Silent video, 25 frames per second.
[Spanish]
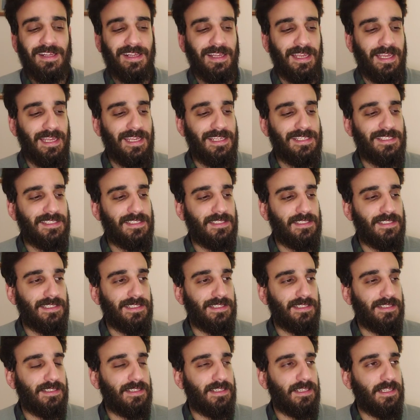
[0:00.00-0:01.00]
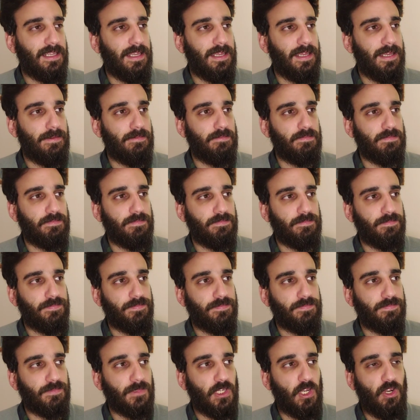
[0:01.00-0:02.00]
qué es em,
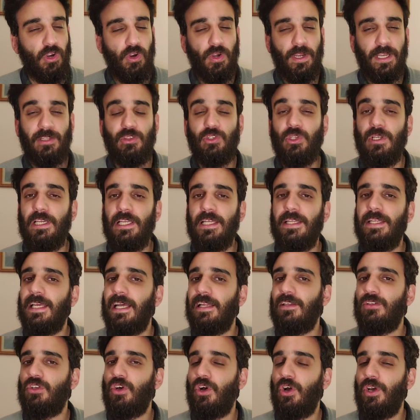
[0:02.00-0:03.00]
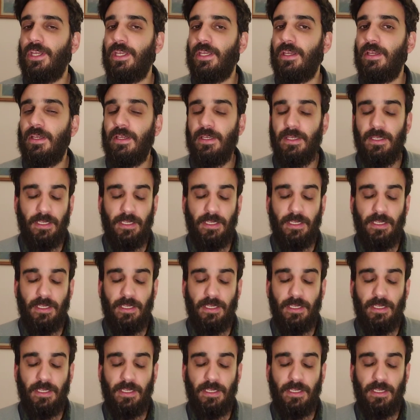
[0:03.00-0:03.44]
con lo que estoy lidiando hoy,